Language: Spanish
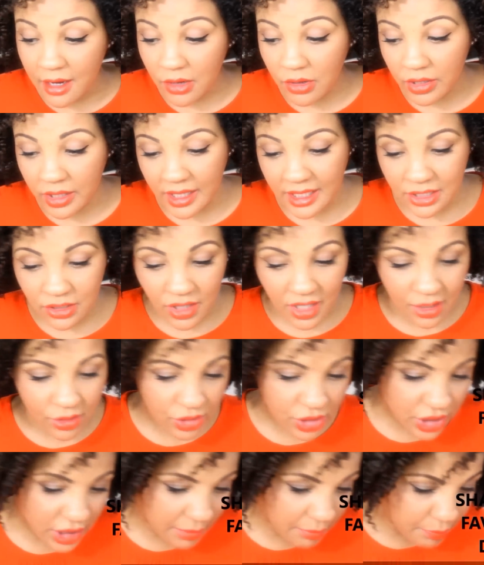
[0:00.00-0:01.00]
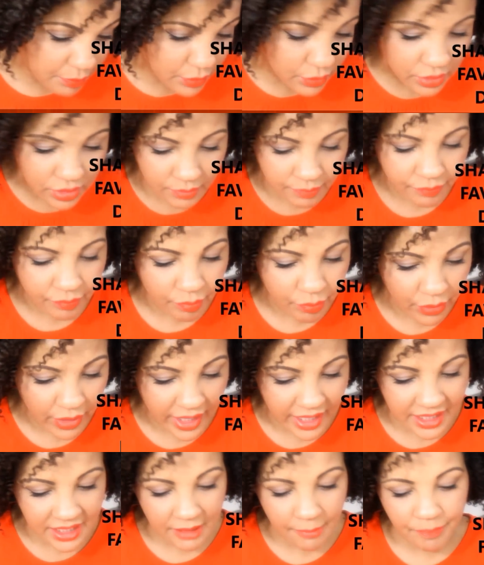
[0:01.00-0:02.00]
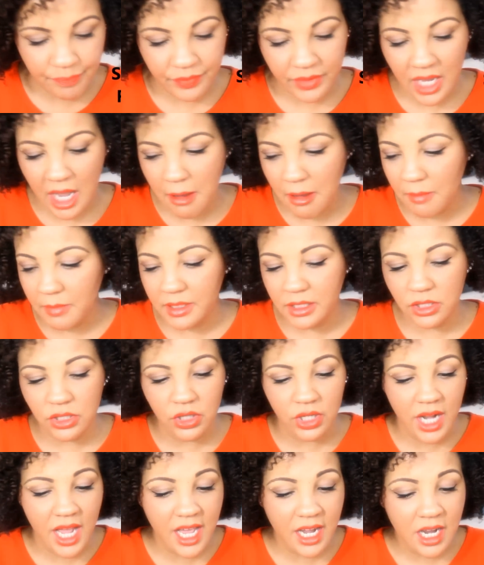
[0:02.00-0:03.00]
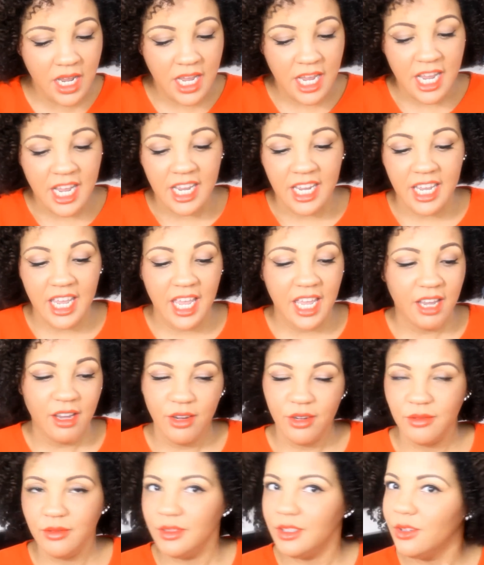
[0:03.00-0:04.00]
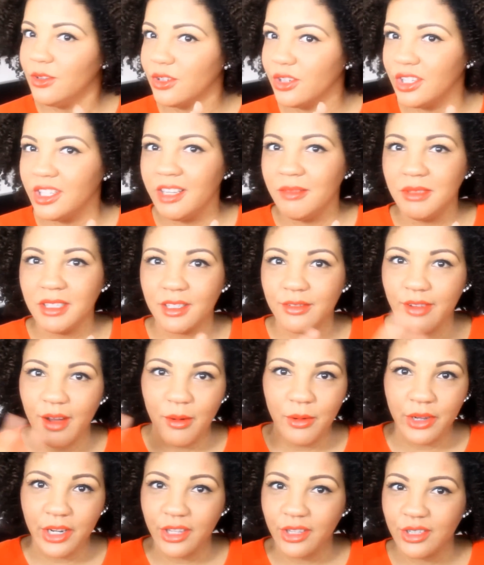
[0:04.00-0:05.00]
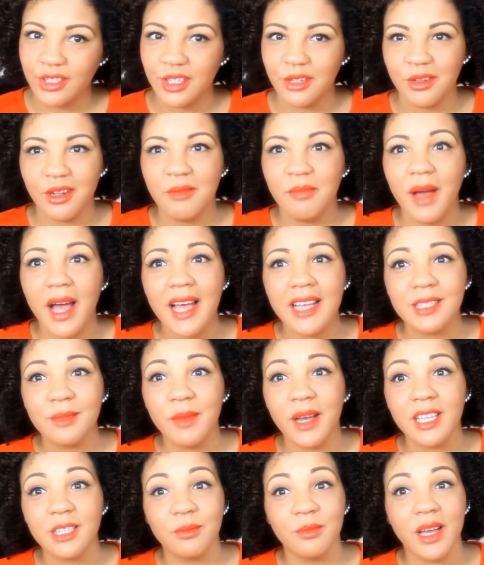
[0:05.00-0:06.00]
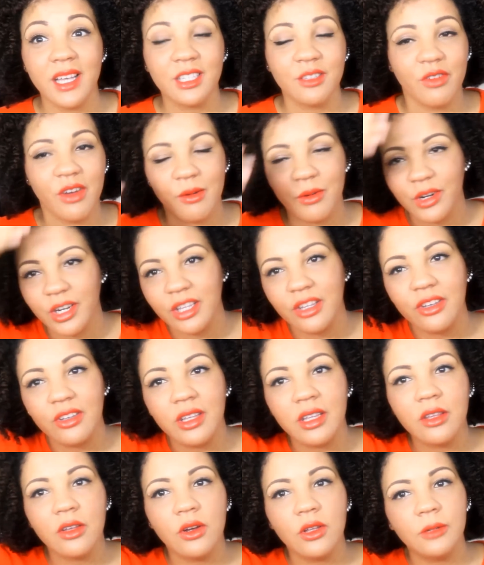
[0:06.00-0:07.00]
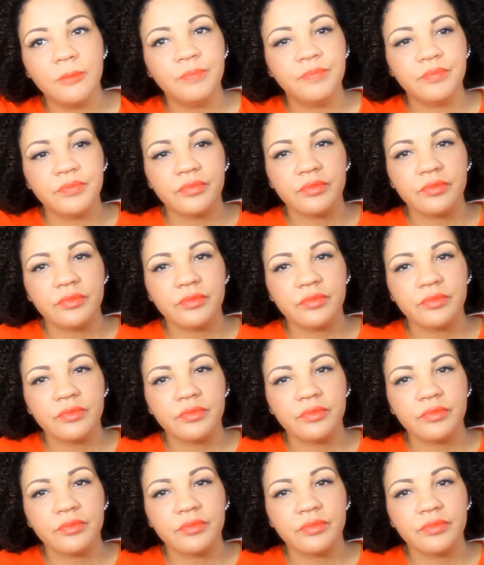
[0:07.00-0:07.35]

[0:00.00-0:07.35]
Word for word: Con relación a los champús, pues cabe mencionar que uno de mis favoritos, sino el más, más, más favorito de todo,